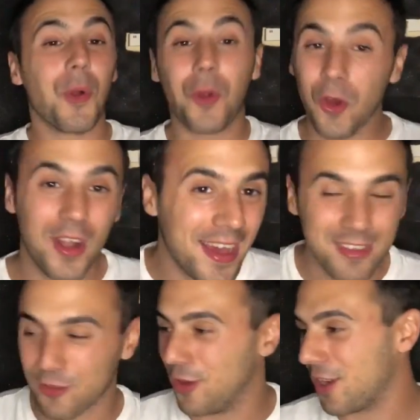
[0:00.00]

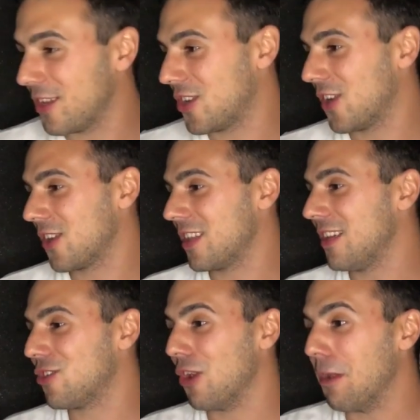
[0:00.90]
Golazo de Richard
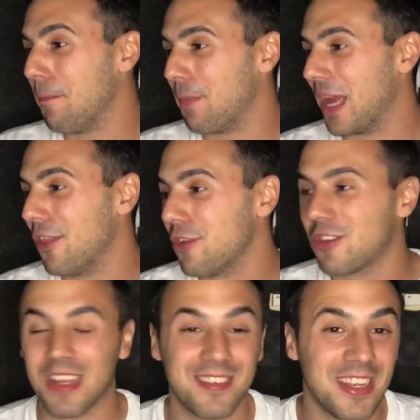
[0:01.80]
Ortiz, Olimpia
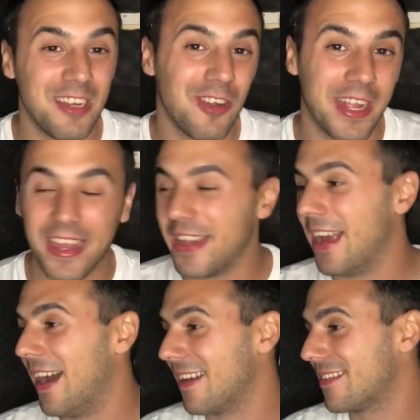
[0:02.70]
2 a 0, le
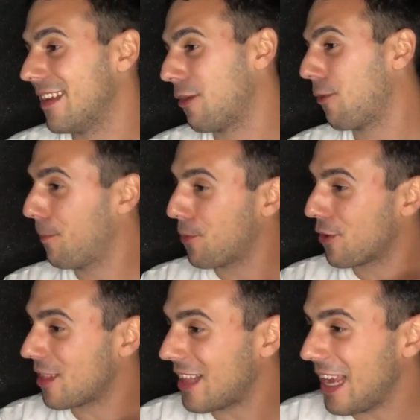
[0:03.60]
gana a Cerro
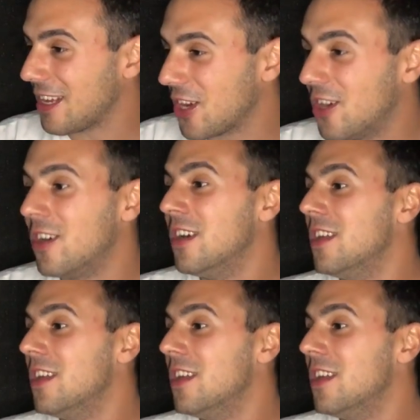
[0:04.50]
Porteño